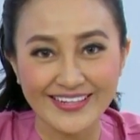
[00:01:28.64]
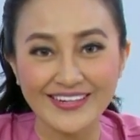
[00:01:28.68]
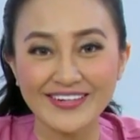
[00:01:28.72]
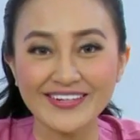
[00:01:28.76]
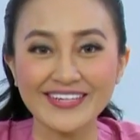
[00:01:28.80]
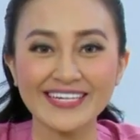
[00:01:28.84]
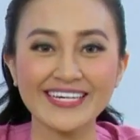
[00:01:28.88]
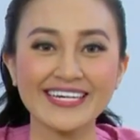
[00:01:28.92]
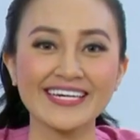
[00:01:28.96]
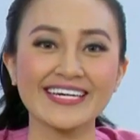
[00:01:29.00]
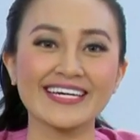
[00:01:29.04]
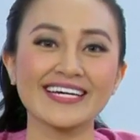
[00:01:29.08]

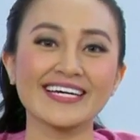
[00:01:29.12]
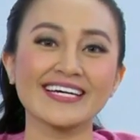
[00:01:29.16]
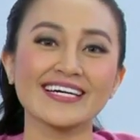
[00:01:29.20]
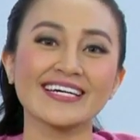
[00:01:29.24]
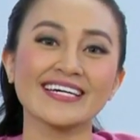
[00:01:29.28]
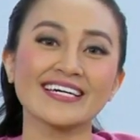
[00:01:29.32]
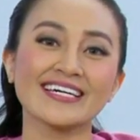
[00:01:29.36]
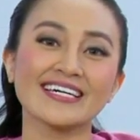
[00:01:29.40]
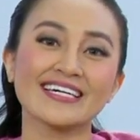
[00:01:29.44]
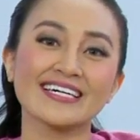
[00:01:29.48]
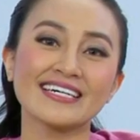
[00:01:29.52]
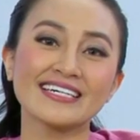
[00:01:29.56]
Oke,
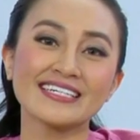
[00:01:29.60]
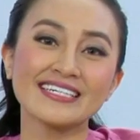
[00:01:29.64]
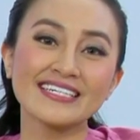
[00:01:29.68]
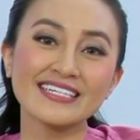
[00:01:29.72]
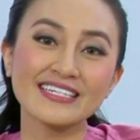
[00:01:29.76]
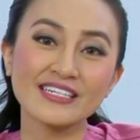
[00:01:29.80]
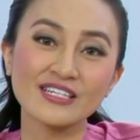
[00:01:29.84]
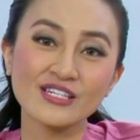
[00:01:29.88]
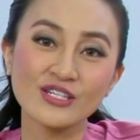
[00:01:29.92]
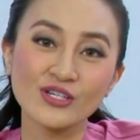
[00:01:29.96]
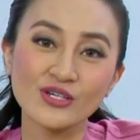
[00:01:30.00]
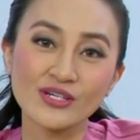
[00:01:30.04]

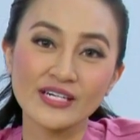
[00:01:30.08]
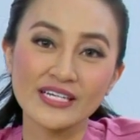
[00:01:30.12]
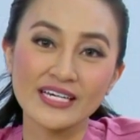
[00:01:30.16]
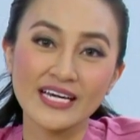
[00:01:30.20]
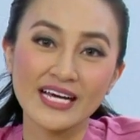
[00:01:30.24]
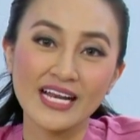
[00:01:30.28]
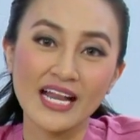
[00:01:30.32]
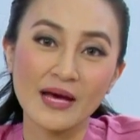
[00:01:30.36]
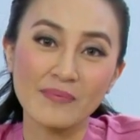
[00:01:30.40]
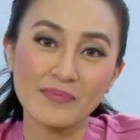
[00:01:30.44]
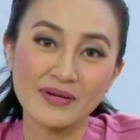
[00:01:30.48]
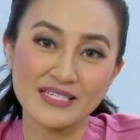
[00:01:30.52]
Dear
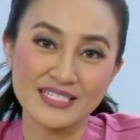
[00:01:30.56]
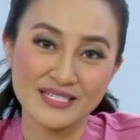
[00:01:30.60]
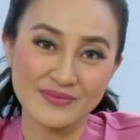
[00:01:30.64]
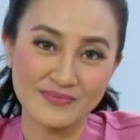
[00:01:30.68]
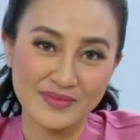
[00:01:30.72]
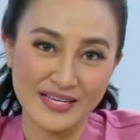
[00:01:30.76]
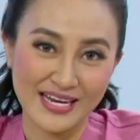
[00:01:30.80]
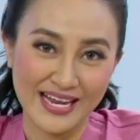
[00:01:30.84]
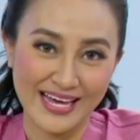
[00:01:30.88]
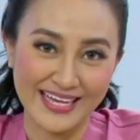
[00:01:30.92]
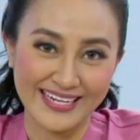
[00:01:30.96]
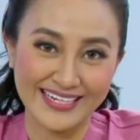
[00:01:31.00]
Gloria
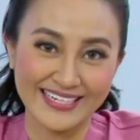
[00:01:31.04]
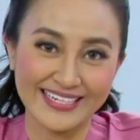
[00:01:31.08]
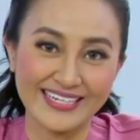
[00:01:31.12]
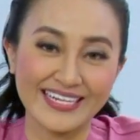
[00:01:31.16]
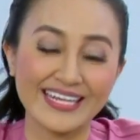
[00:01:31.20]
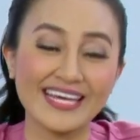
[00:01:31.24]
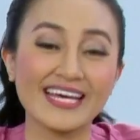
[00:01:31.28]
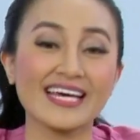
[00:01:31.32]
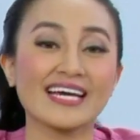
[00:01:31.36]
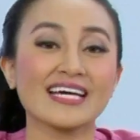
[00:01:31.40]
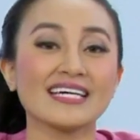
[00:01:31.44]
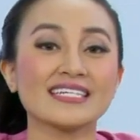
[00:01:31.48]

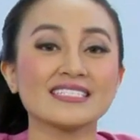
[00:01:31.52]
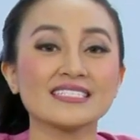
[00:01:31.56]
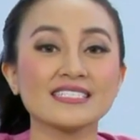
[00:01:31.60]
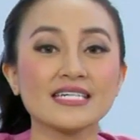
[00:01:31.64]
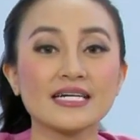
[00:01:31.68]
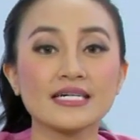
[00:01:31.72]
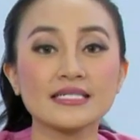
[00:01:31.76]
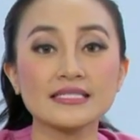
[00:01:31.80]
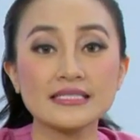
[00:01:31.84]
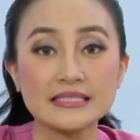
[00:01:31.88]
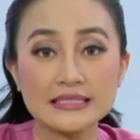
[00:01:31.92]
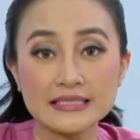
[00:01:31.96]
89.
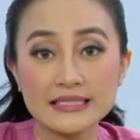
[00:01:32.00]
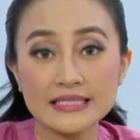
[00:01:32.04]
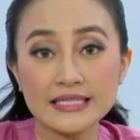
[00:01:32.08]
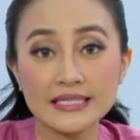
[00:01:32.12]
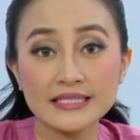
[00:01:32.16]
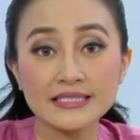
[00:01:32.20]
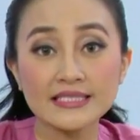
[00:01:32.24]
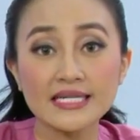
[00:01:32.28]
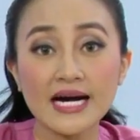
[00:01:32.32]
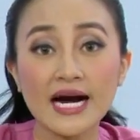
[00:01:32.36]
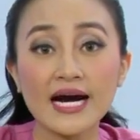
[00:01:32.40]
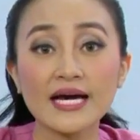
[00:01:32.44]

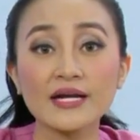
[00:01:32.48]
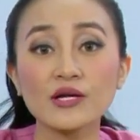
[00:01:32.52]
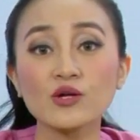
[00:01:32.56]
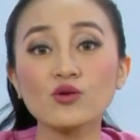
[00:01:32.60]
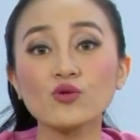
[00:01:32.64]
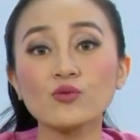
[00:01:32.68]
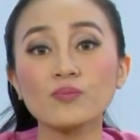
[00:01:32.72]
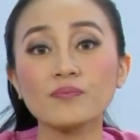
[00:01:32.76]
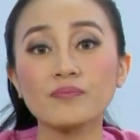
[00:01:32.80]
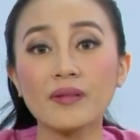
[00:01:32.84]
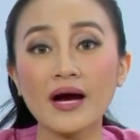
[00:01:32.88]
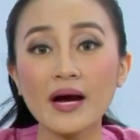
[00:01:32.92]
Jadi, jangan
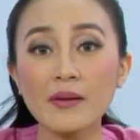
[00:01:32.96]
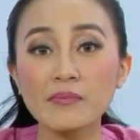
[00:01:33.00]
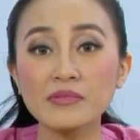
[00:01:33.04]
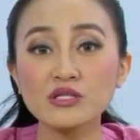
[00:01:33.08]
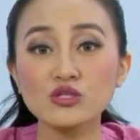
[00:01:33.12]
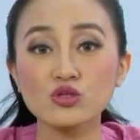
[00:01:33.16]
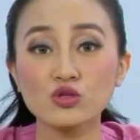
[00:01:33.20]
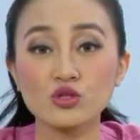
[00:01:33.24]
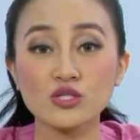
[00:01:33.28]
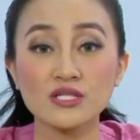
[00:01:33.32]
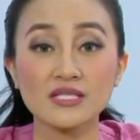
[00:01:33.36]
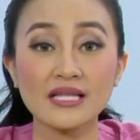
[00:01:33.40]
lupa
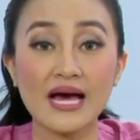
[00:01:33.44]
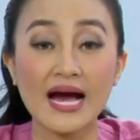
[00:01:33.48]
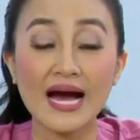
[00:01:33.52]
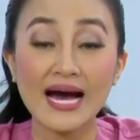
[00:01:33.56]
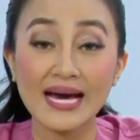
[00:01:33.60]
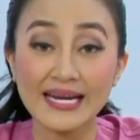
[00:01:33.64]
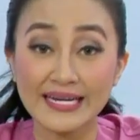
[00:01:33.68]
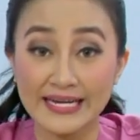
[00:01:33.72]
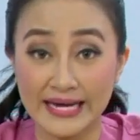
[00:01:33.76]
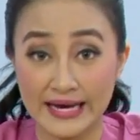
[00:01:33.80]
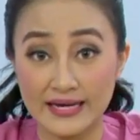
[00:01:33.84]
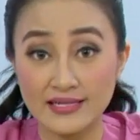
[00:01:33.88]
mencuci
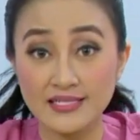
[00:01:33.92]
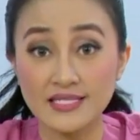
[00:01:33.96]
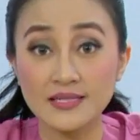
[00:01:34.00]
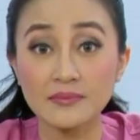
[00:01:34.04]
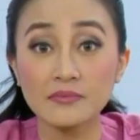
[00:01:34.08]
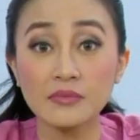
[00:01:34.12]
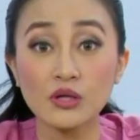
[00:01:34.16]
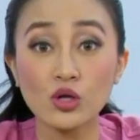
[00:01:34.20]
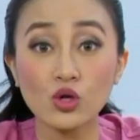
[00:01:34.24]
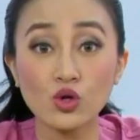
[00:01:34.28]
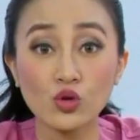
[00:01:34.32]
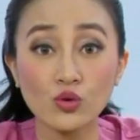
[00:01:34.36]
tangan ya
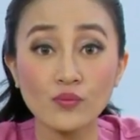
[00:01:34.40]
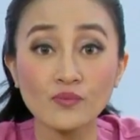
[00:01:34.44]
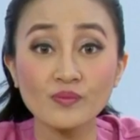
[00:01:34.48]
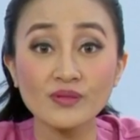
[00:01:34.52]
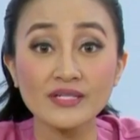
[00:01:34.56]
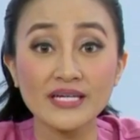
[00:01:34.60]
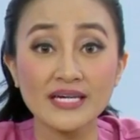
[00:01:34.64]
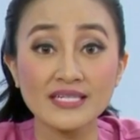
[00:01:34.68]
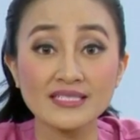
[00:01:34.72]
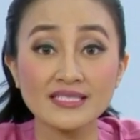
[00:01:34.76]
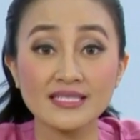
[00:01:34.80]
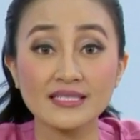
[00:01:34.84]
sebelum
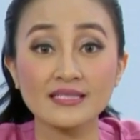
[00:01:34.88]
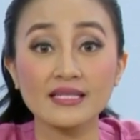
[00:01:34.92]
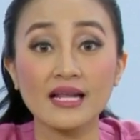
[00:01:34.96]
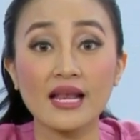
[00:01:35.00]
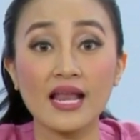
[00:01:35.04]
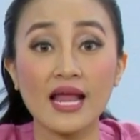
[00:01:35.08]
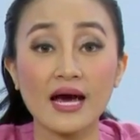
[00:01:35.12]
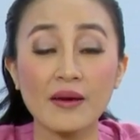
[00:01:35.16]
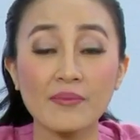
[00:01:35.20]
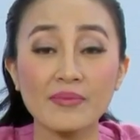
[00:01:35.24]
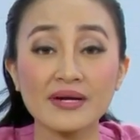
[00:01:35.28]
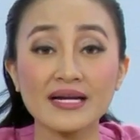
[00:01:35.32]
dan
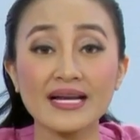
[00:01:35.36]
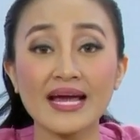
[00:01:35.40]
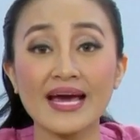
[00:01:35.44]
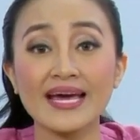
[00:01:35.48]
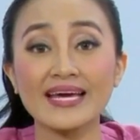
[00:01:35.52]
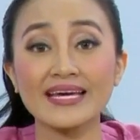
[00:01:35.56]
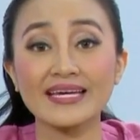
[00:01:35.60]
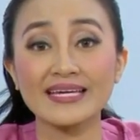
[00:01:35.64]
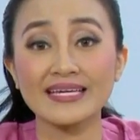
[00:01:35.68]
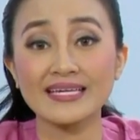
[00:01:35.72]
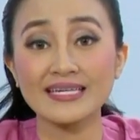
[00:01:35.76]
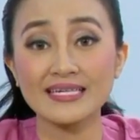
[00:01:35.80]
setelah
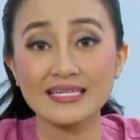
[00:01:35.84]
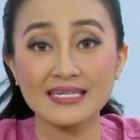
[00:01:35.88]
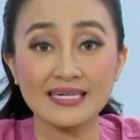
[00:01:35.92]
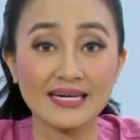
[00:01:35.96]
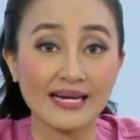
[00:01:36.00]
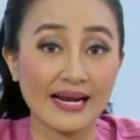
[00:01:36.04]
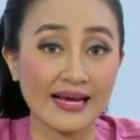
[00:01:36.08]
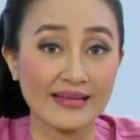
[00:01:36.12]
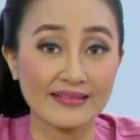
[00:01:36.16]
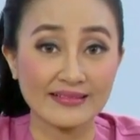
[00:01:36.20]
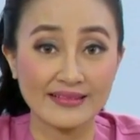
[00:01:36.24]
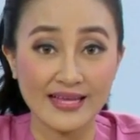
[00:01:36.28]
menaiki
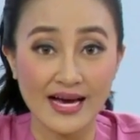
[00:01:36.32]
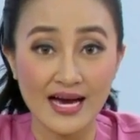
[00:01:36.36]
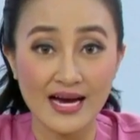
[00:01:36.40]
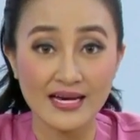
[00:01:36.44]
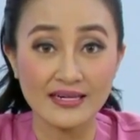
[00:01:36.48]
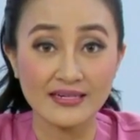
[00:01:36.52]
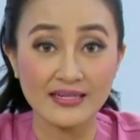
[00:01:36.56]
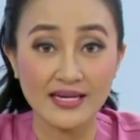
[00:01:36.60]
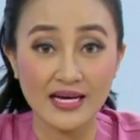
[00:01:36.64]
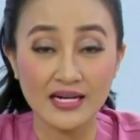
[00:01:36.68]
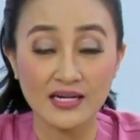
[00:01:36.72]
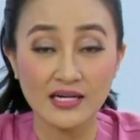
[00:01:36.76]
kereta
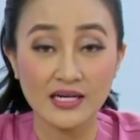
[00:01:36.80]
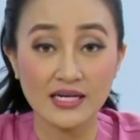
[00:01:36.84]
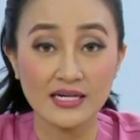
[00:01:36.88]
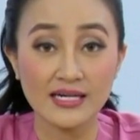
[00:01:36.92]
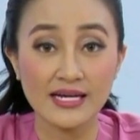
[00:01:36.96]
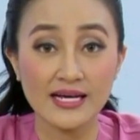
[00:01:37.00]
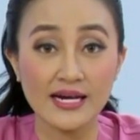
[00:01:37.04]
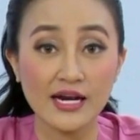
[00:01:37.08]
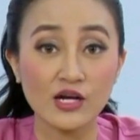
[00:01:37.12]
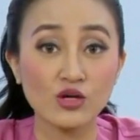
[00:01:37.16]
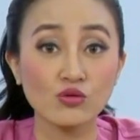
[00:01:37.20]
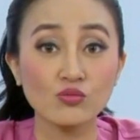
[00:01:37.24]
dan
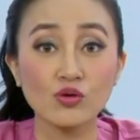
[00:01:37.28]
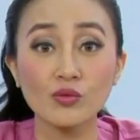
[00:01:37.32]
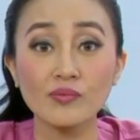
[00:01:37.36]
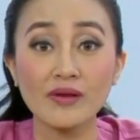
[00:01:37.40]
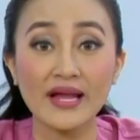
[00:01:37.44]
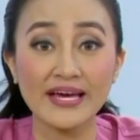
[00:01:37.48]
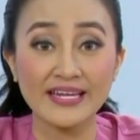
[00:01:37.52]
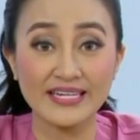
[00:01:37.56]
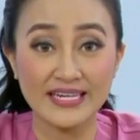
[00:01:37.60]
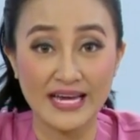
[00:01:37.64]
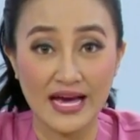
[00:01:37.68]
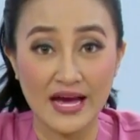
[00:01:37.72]
kendaraan umum
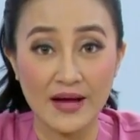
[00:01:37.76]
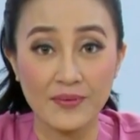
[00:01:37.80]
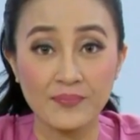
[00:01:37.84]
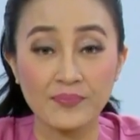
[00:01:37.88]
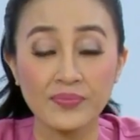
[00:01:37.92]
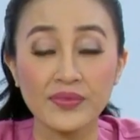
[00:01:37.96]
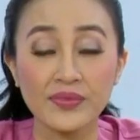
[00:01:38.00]
lainnya.